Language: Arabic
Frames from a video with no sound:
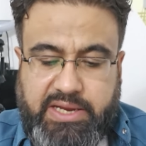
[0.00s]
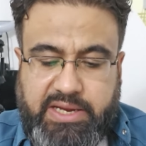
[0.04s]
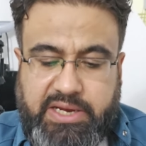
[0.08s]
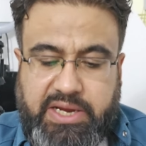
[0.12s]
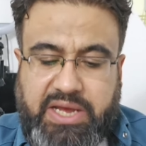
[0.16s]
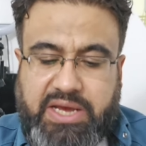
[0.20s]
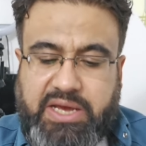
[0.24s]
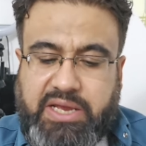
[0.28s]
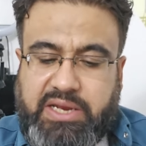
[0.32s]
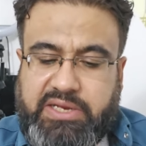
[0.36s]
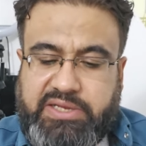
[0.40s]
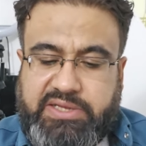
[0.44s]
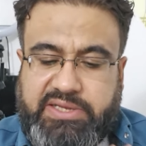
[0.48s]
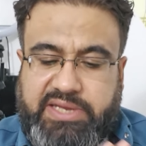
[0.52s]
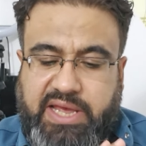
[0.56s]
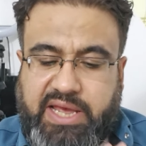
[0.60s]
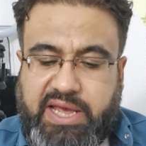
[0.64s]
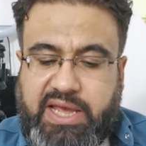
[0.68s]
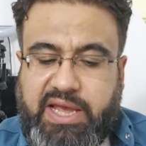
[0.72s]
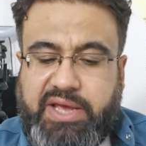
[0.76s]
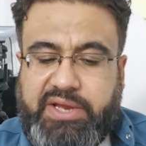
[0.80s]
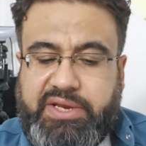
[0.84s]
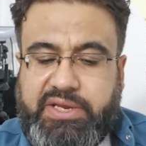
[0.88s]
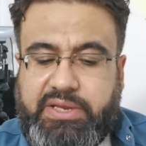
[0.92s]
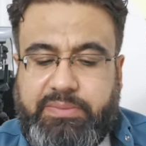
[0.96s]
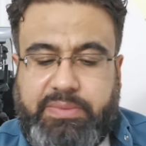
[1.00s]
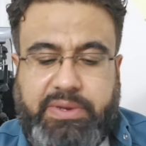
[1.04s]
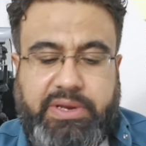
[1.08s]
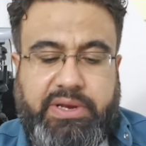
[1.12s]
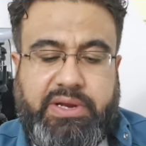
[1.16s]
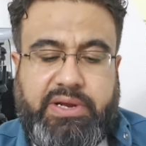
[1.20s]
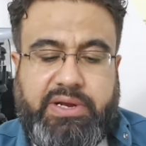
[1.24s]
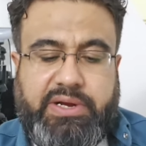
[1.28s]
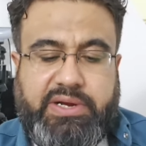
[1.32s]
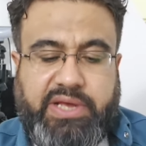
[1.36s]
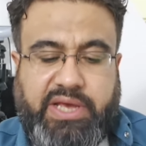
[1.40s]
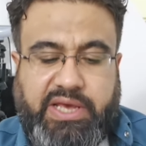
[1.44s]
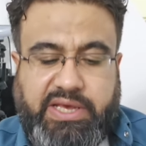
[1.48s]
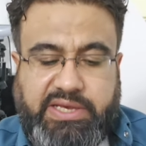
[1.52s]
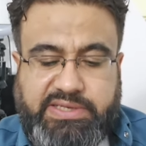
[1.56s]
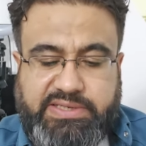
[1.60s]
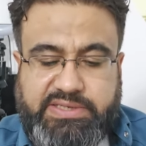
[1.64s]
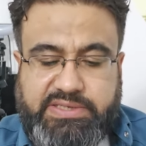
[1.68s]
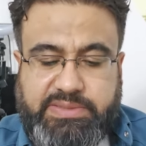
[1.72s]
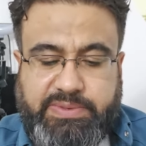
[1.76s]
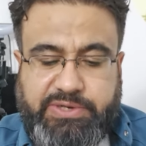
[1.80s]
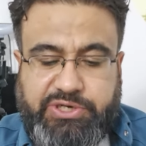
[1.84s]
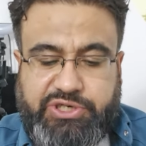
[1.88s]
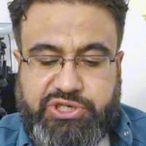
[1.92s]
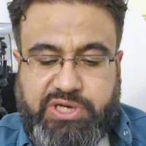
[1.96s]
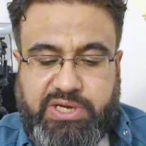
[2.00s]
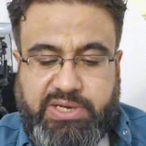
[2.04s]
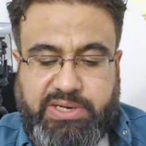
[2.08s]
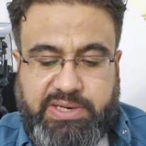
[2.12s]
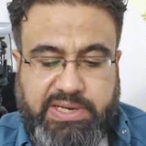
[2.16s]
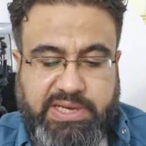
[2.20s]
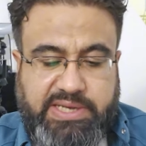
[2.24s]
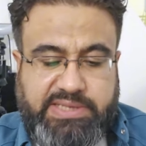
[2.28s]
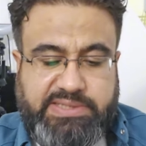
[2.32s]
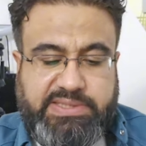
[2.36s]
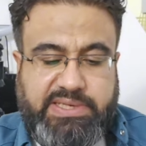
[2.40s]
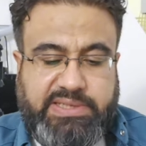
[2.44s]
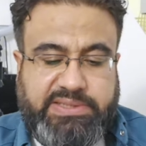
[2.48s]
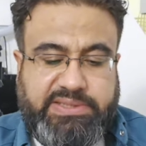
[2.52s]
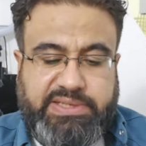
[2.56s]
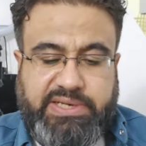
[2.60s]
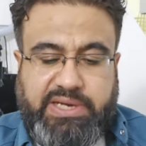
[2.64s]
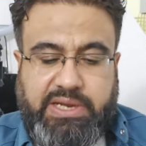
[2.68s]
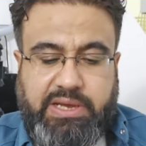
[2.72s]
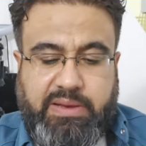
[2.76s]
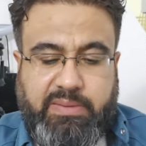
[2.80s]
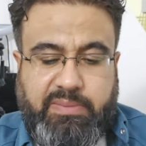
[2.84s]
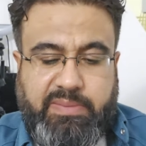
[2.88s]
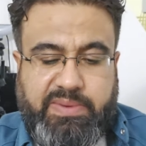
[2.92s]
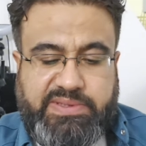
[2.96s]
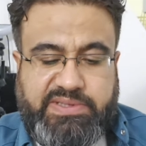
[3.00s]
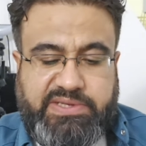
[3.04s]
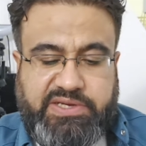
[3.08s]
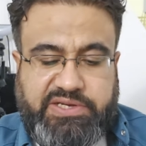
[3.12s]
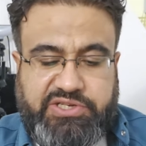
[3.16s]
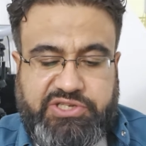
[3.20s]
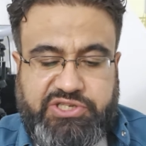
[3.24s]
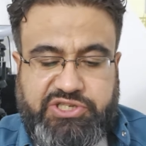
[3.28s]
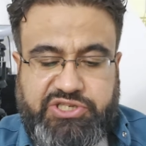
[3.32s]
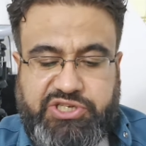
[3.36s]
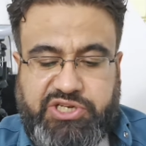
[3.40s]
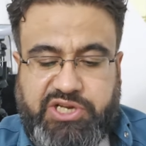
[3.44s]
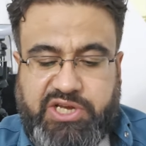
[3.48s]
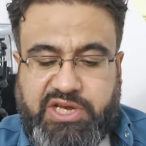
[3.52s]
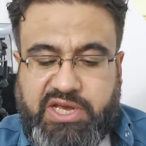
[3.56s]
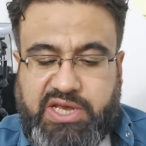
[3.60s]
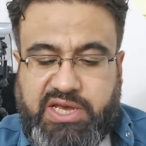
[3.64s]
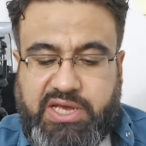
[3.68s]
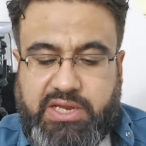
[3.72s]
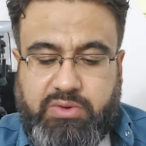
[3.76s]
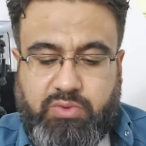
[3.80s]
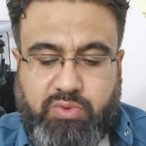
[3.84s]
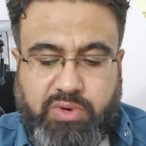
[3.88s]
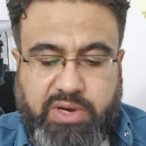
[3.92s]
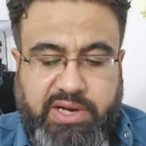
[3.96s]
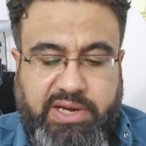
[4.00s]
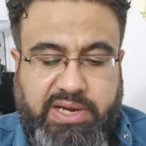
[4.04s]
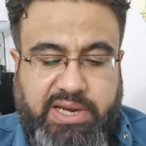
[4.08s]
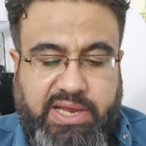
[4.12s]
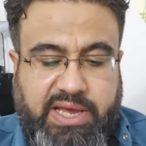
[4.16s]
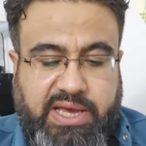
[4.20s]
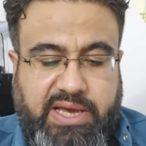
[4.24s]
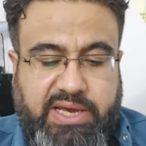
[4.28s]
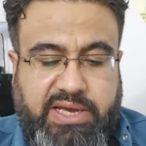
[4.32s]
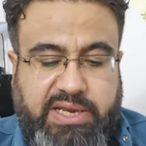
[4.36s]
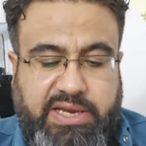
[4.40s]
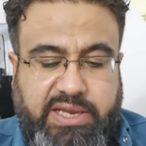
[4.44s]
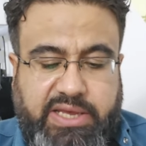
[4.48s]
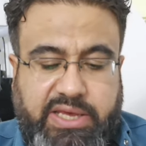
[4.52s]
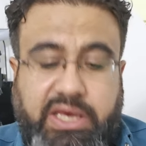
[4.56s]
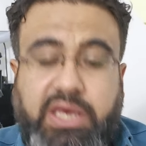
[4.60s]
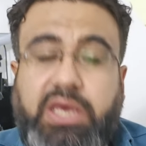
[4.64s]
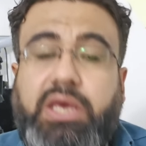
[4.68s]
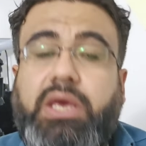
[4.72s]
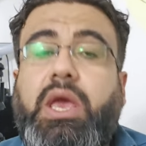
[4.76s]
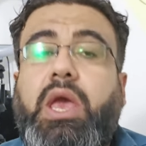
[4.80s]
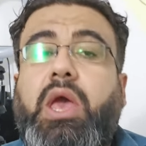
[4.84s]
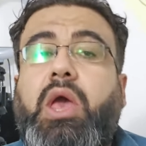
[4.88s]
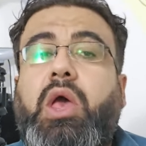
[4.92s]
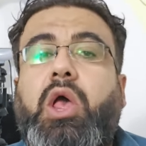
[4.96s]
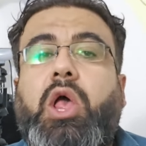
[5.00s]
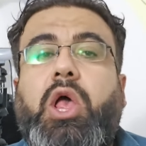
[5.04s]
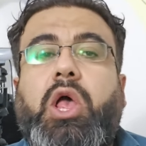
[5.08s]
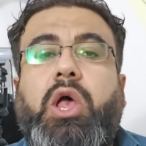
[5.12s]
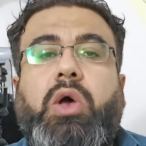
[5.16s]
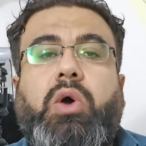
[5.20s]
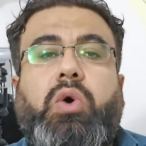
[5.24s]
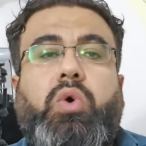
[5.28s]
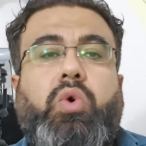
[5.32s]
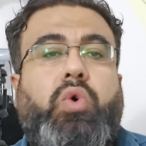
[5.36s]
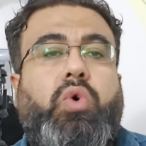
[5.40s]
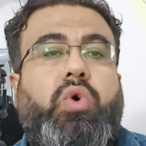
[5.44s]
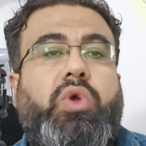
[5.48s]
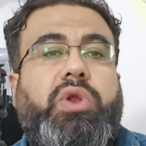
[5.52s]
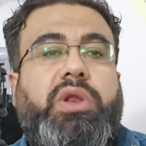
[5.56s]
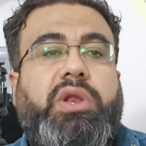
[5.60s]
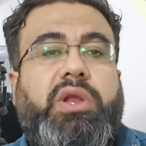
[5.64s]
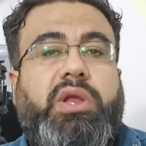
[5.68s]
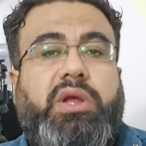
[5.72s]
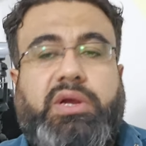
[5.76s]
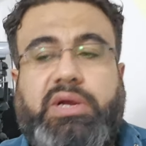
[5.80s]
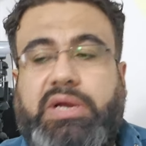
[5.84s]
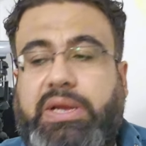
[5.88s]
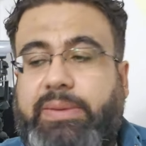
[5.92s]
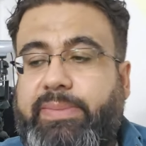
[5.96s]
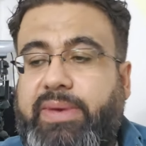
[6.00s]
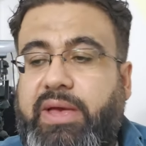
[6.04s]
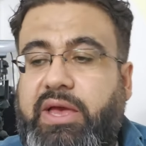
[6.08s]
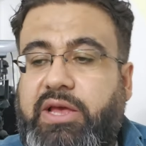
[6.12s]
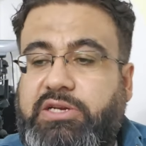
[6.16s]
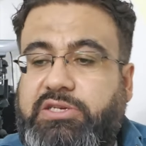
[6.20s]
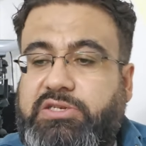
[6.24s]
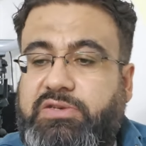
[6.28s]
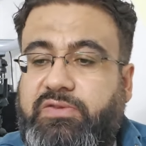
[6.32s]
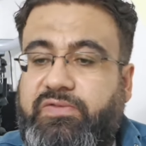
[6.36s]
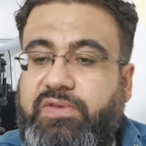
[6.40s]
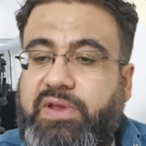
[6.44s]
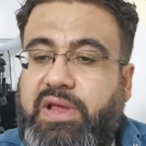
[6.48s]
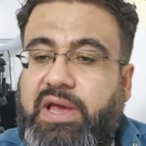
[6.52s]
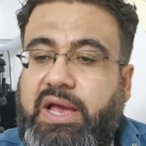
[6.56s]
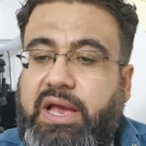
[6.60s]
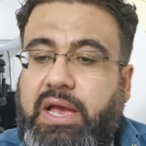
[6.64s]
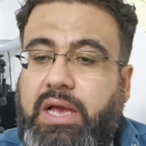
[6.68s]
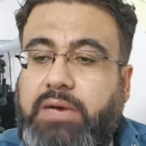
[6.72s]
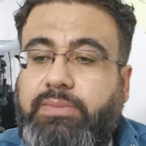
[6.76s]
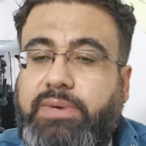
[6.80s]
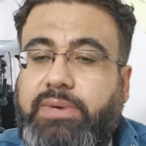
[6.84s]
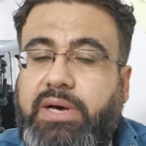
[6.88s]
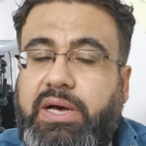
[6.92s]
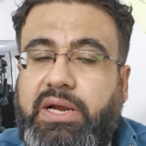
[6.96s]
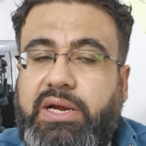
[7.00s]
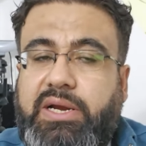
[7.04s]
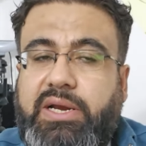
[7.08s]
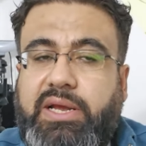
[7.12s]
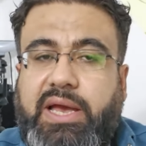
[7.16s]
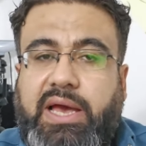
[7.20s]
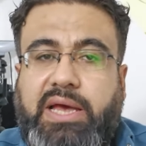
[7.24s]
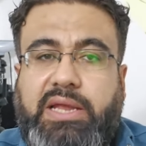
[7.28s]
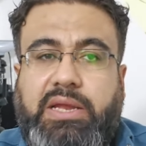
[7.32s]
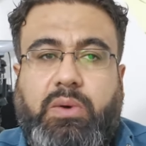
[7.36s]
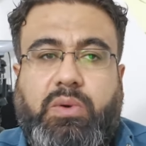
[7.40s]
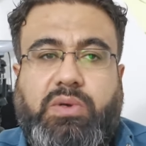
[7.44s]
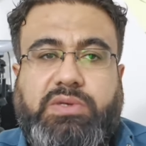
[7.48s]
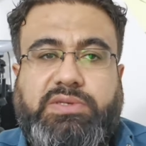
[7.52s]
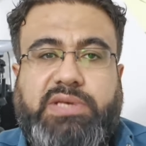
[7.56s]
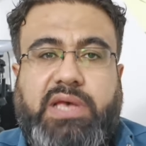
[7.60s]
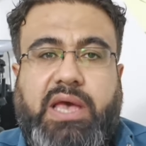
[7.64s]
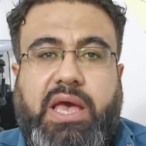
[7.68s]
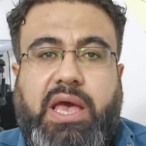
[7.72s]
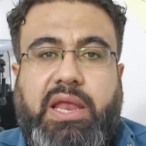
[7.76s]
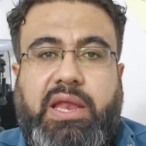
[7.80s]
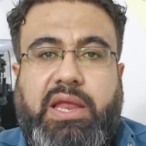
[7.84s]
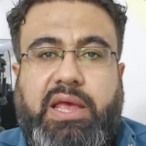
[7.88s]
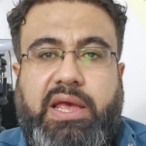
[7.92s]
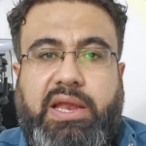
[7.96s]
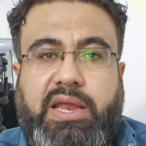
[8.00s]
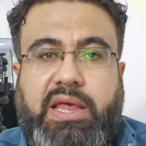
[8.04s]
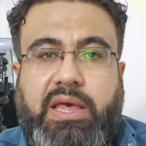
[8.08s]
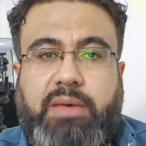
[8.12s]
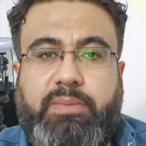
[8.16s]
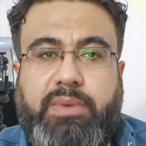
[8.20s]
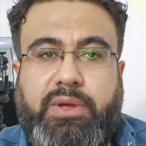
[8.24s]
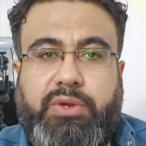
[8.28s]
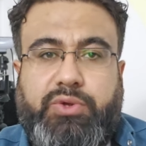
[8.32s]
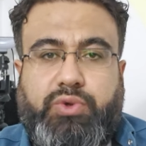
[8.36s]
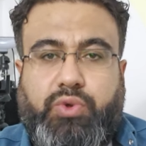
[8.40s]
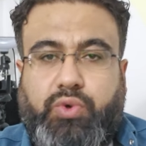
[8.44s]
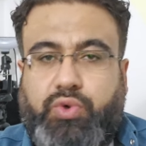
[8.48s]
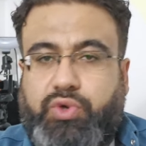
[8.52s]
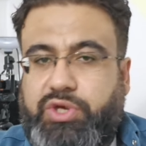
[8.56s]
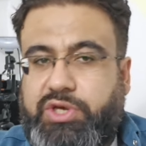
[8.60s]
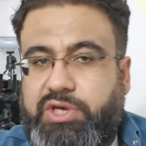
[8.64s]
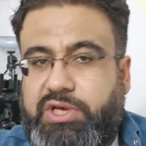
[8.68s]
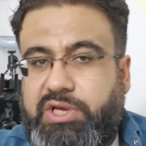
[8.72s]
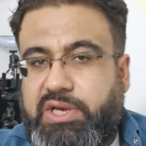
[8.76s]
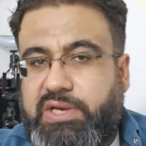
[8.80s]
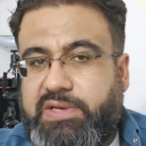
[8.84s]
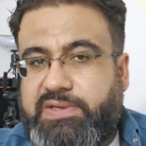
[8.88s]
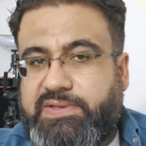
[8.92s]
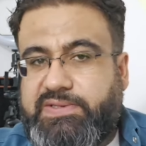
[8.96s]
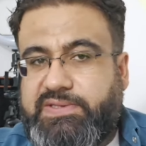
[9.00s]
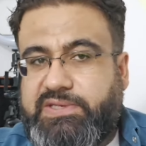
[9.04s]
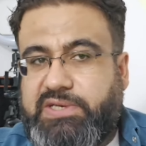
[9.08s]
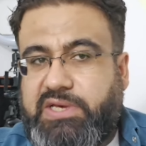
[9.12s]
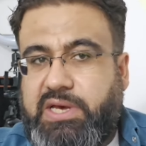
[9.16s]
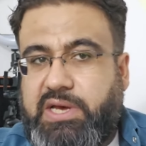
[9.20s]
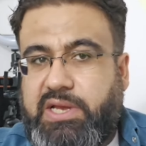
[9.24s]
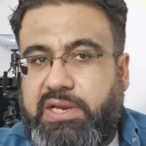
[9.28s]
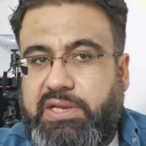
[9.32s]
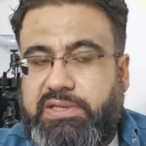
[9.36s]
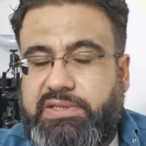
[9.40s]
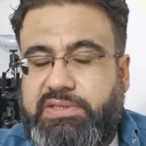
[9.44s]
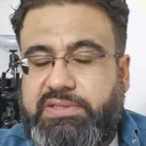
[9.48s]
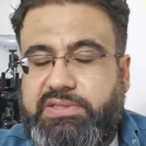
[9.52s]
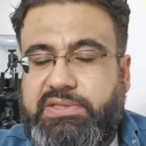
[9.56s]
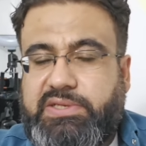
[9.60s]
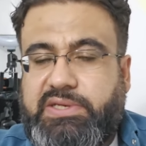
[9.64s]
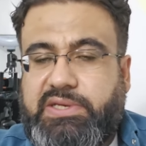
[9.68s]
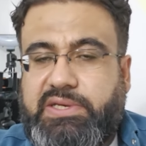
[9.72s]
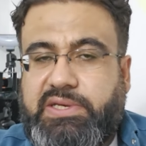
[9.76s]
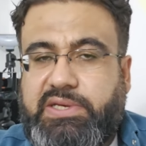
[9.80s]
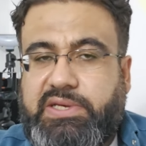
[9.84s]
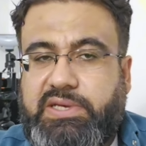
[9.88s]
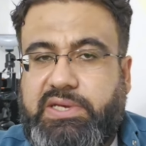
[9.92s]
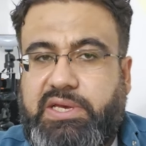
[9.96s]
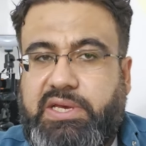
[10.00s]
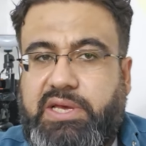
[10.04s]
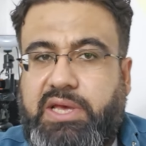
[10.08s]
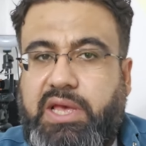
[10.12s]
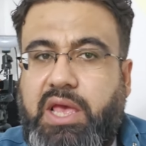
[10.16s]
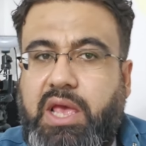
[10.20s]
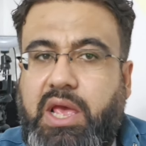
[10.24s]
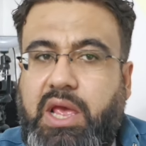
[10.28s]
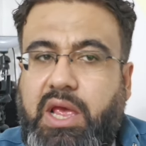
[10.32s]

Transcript: نقل التهاني من الرئيس بشار الاسد الى بازيكتشيان والى اخره هون كمان شفنا خبر على وسائل الاعلام التركيه زياره آه،